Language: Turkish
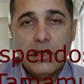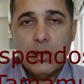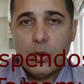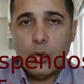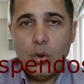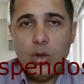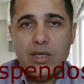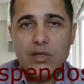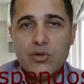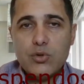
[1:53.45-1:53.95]

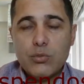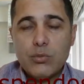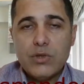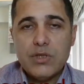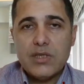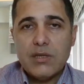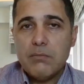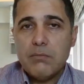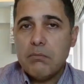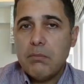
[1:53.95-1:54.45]
Kolezyumun
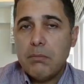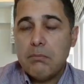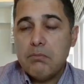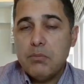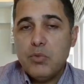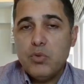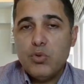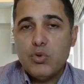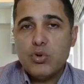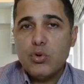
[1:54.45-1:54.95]
ise
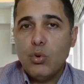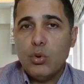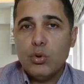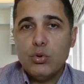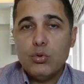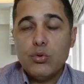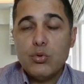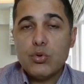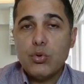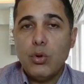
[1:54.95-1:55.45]

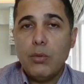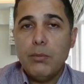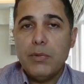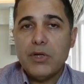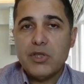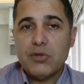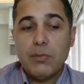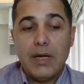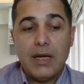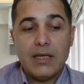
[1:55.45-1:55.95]
%10'u
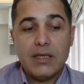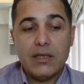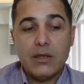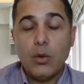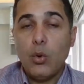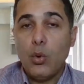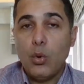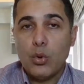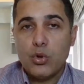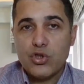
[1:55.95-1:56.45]
%15'i belki de
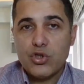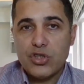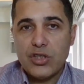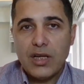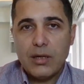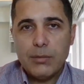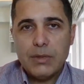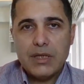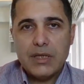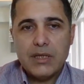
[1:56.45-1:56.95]

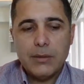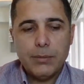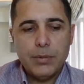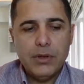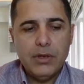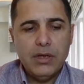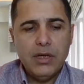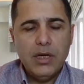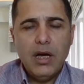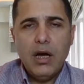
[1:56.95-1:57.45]
orijinal bir yapı.